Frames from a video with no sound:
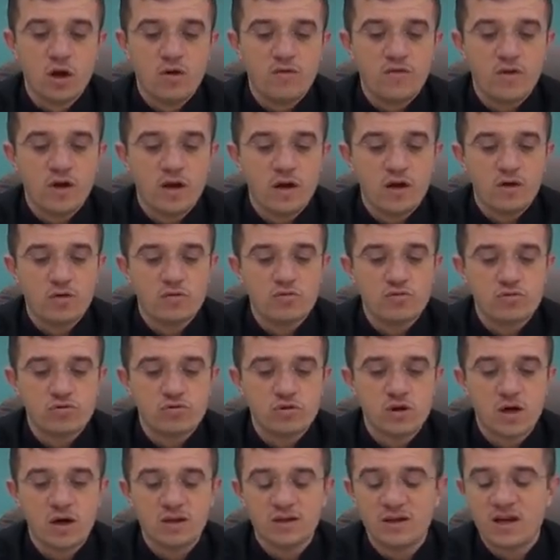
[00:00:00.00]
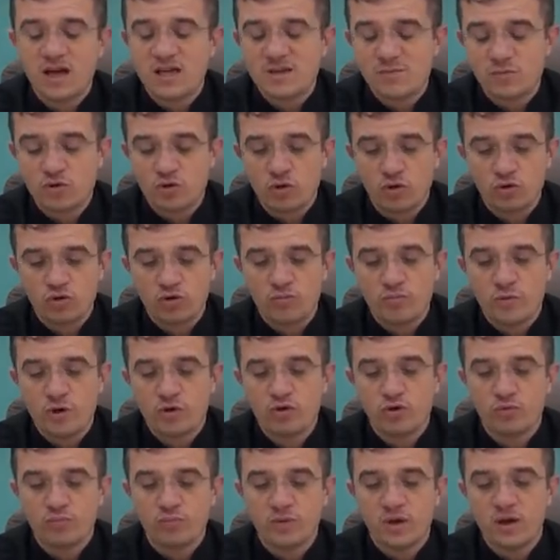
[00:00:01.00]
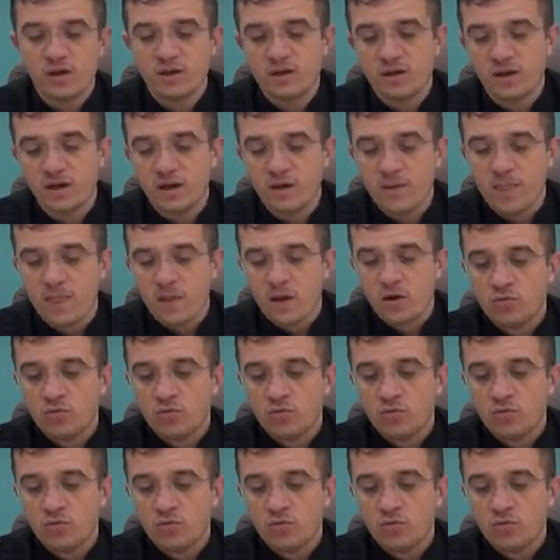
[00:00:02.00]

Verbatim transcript: Ve Üstad'a yazmış olduğu mektuplarda